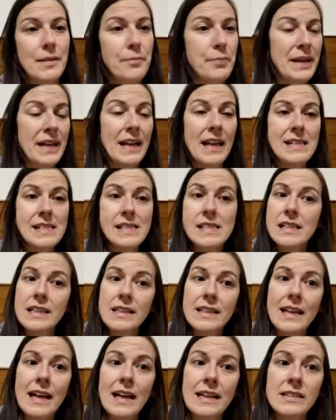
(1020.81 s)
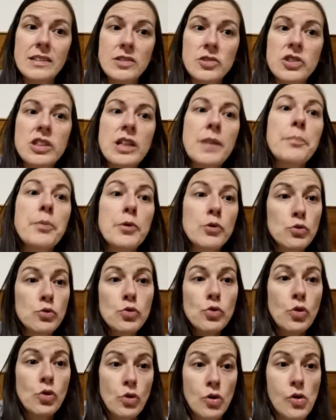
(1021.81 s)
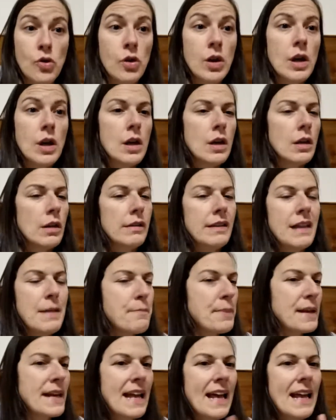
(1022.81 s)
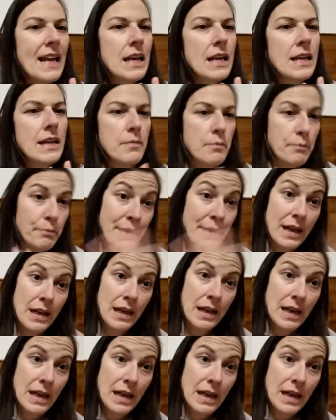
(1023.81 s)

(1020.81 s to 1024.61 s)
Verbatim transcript: di pennelli sintetici che producono dei pennelli per